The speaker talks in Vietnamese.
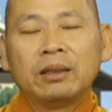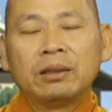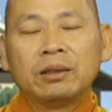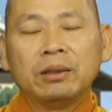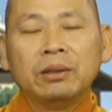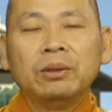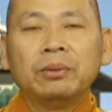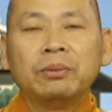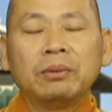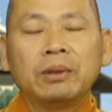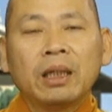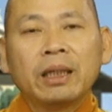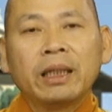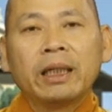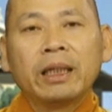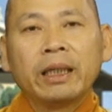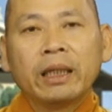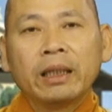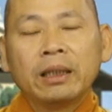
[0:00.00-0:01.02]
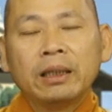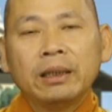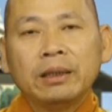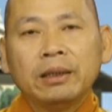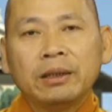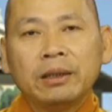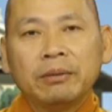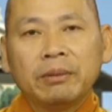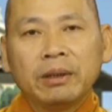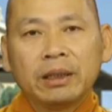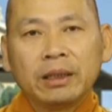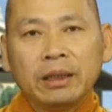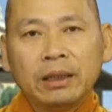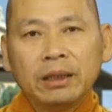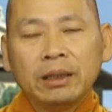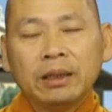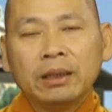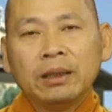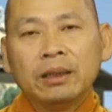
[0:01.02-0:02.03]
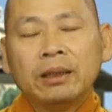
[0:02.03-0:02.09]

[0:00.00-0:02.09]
là sử dụng tất cả các thứ nhưng mà khi